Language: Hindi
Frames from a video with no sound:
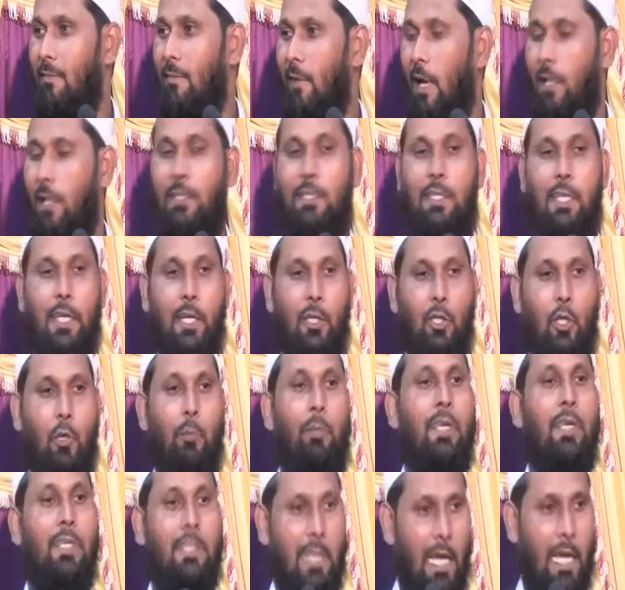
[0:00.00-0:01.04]
अच्छा ठीक है चलो
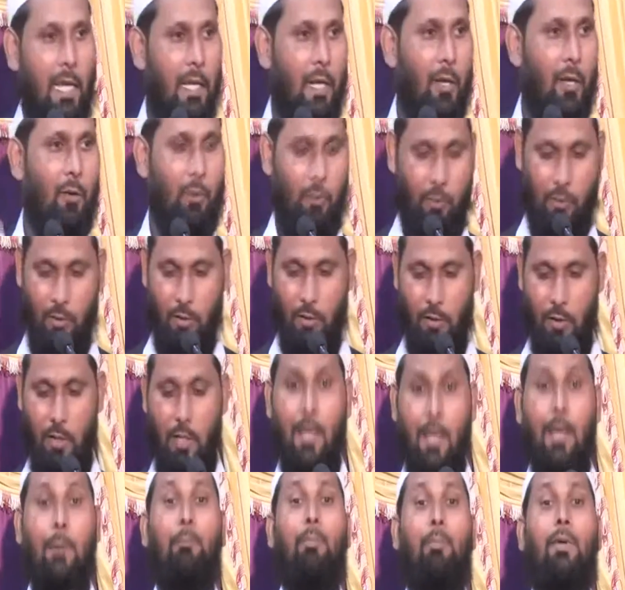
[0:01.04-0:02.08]
बीस साल ले लो
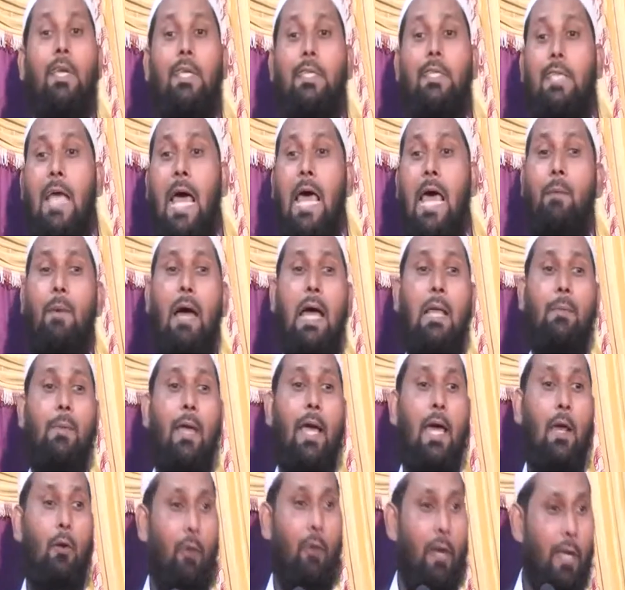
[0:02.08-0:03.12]
बीस साल बाद भी
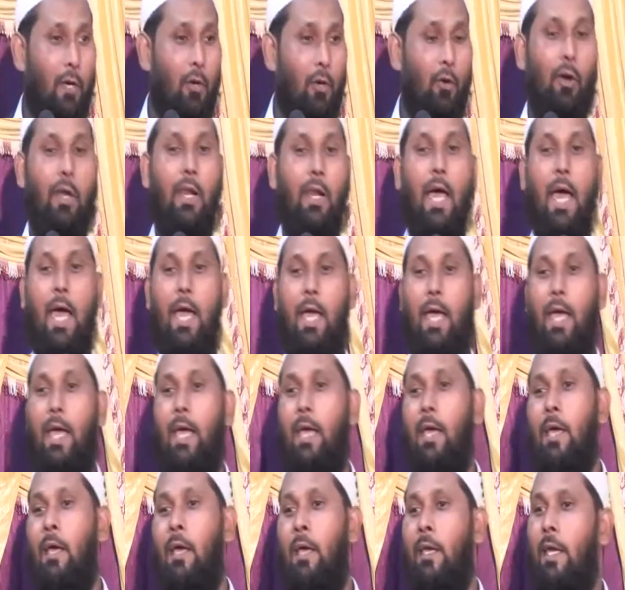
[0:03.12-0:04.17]
अगर वही रोना है
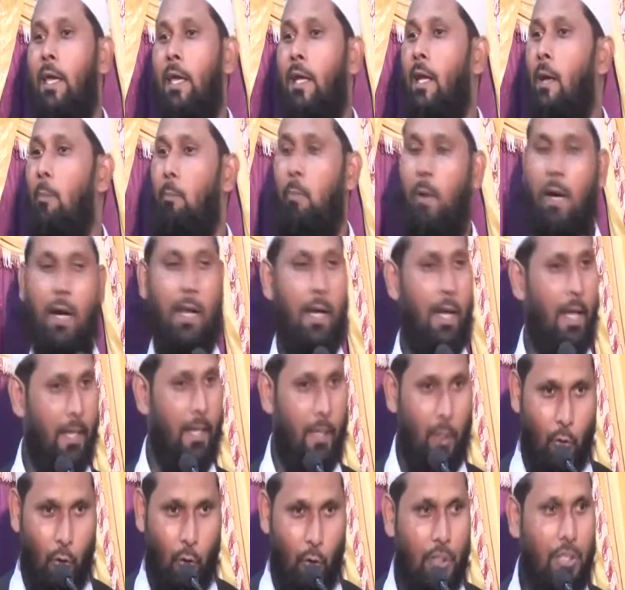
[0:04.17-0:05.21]
कि न पढ़ने
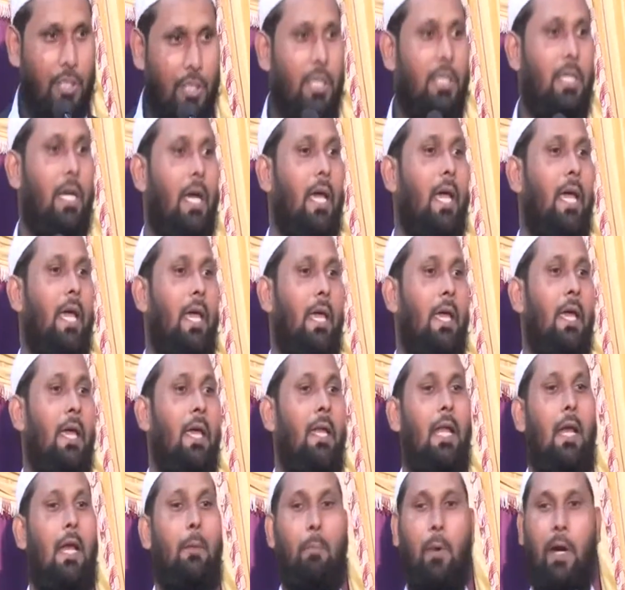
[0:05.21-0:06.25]
की कोशिश है
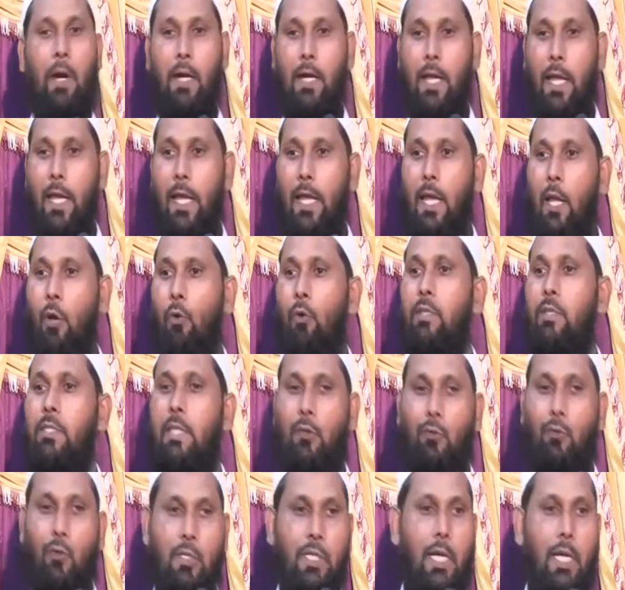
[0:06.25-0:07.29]
न पढ़ने के लिए कोई
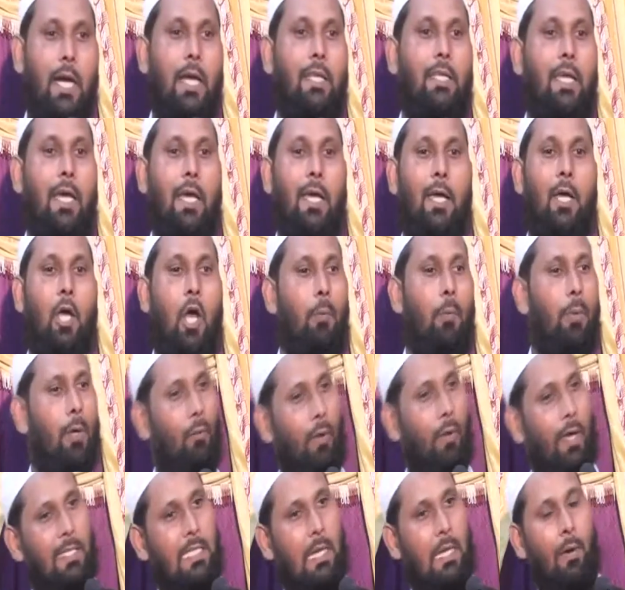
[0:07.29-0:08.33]
जद्दोजहद है फिर
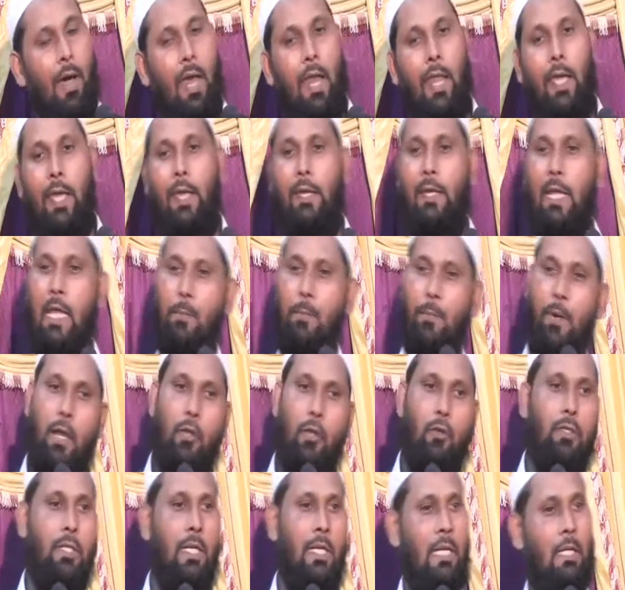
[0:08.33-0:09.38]
वही सवाल है कि नहीं पढ़े
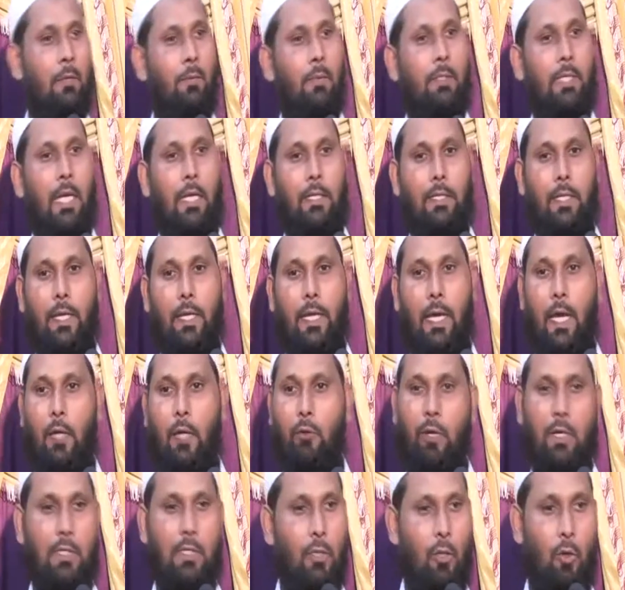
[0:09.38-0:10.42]
तो जन्नत में जाते क्या
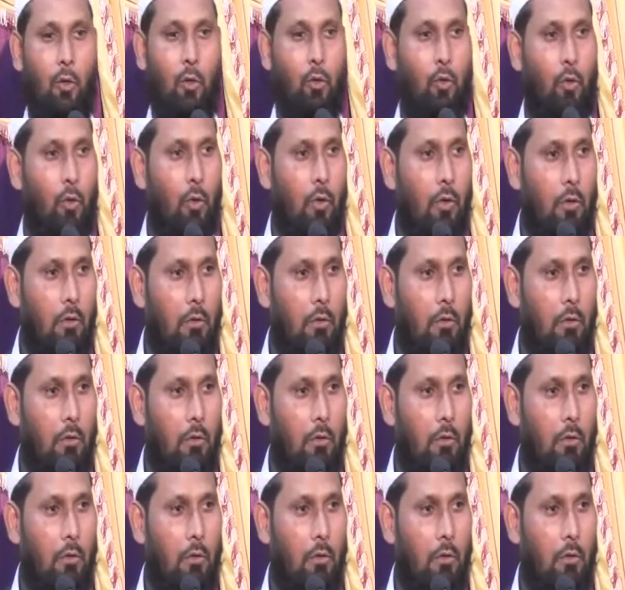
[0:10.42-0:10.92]
तो ऐसे लोग तो